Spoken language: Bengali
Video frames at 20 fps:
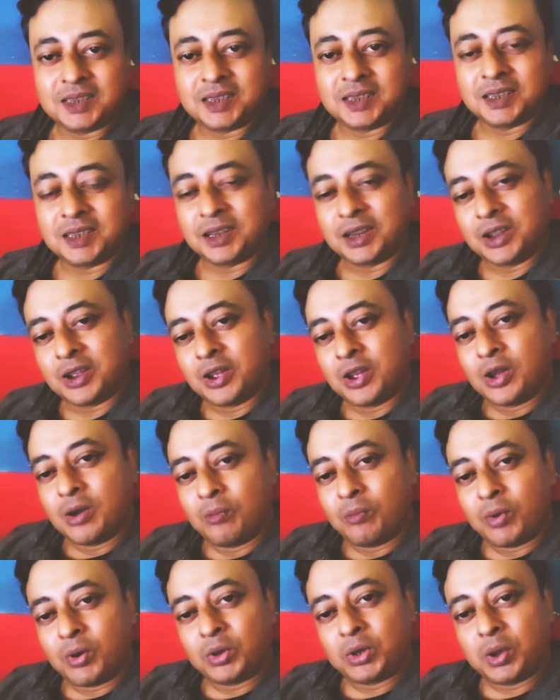আছে
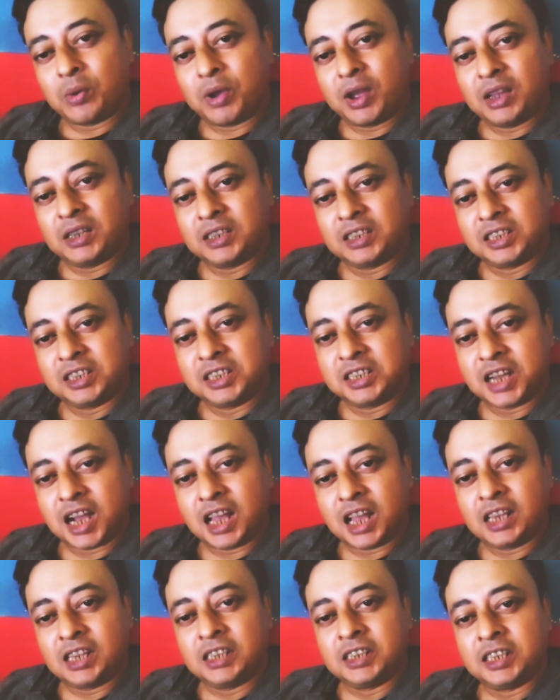মমতা ব্যানার্জির
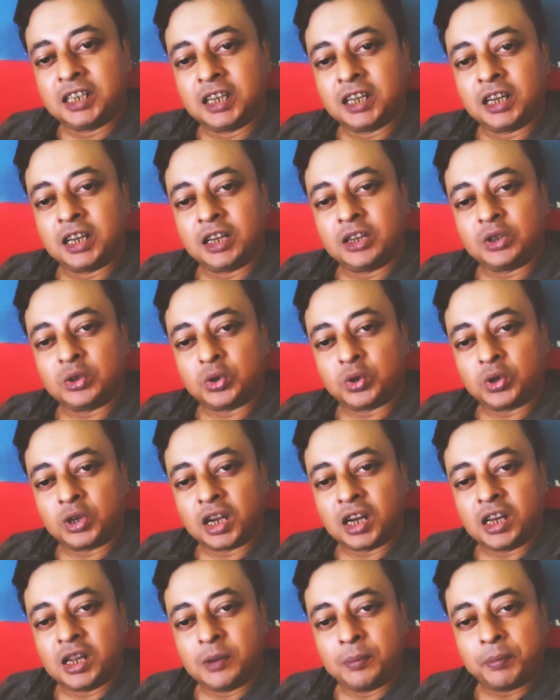চাল যে
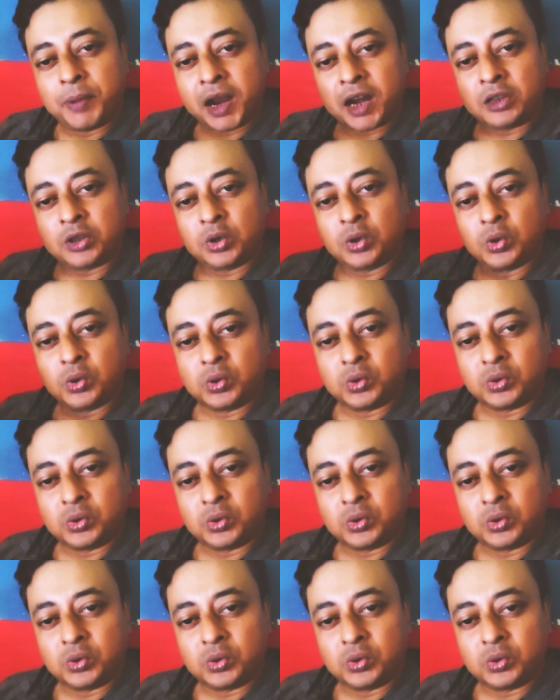টোটালি ব্যর্থ